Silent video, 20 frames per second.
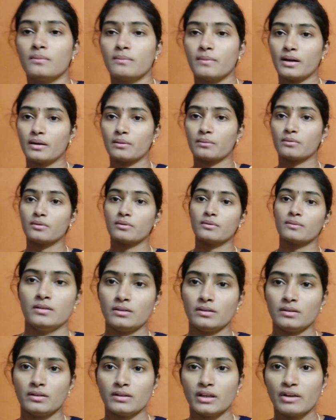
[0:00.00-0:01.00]
మనము
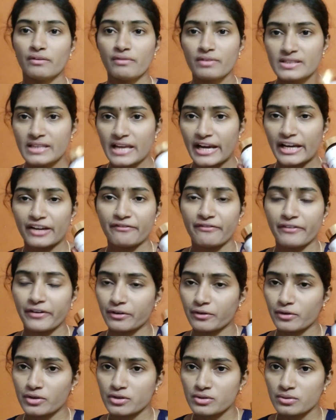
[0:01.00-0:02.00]
ఇవి సైడ్
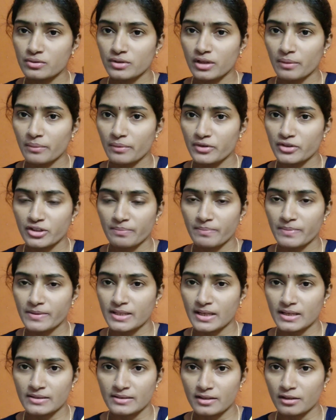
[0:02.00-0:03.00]
ఎఫెక్ట్ వస్తుందేమో అని
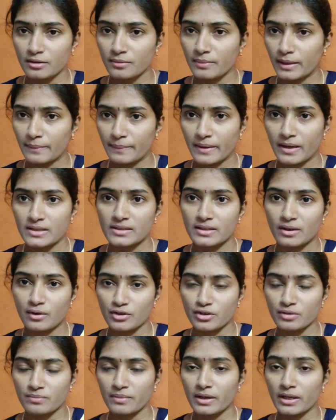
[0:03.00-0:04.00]
చెప్పేసి అస్సలు భయపడాల్సిన
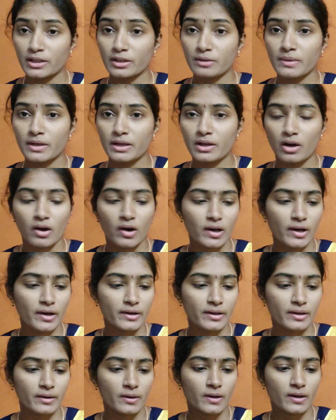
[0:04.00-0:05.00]
అవసరమే లేదు మీకు
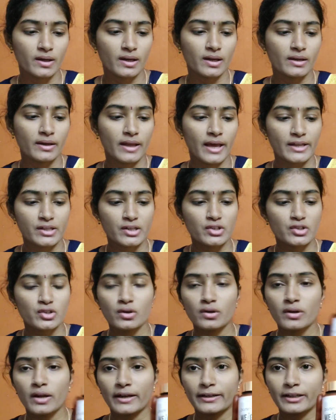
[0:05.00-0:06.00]
కావాలంటే కనుక నేచర్
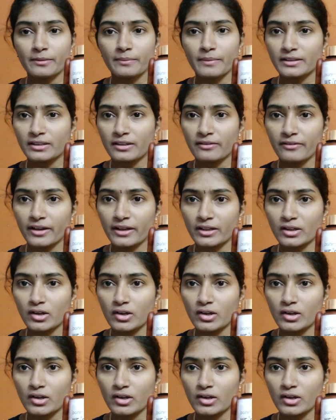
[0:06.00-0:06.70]
షోర్ అగ్నిమాత వెయిట్